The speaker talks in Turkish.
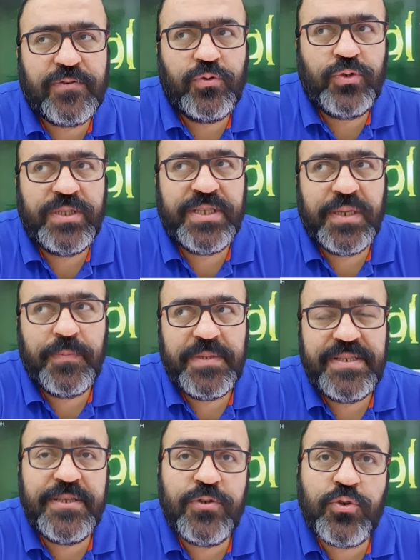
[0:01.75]

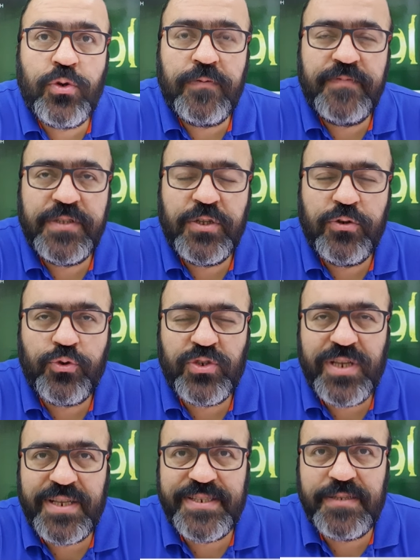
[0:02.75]
ünitemizin son
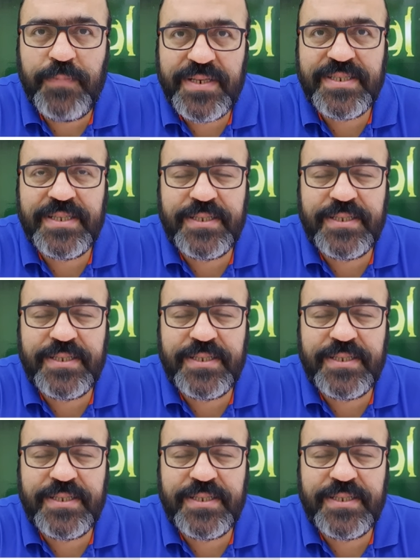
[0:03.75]
videosu asit baz